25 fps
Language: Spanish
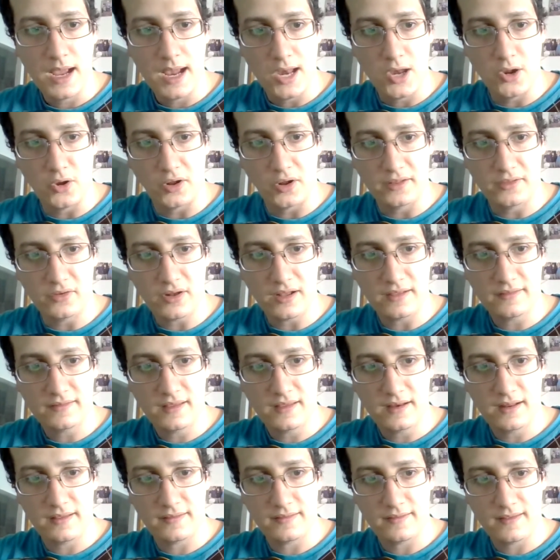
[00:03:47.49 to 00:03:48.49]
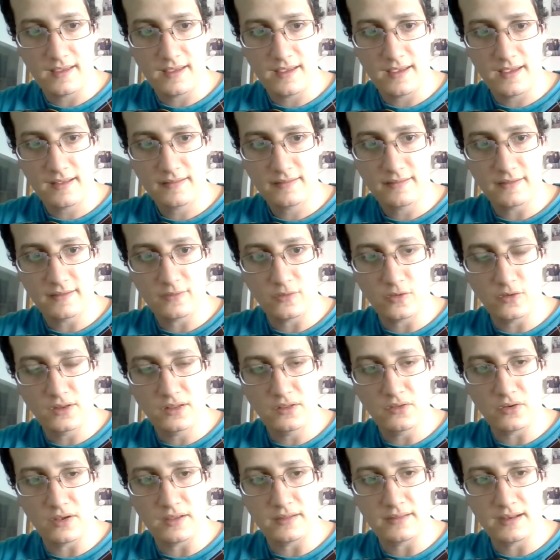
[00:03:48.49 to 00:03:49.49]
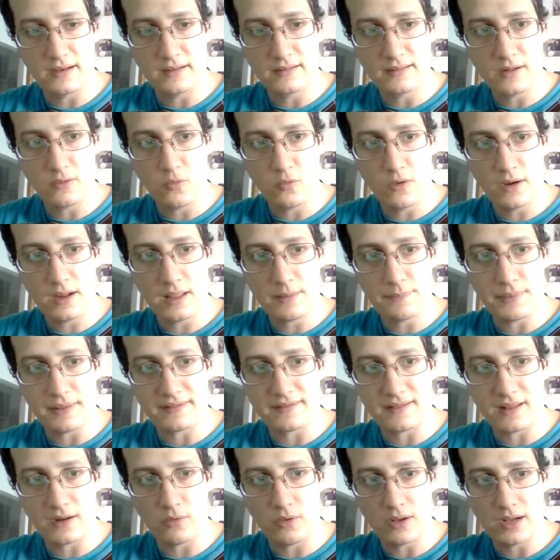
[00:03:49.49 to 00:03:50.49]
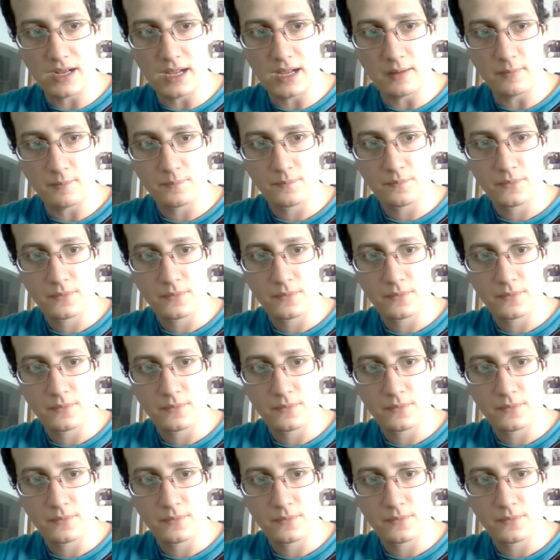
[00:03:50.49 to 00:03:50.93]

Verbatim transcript: Lo que toca hacer es este sonido que está en esta cuerda, pasarlo acá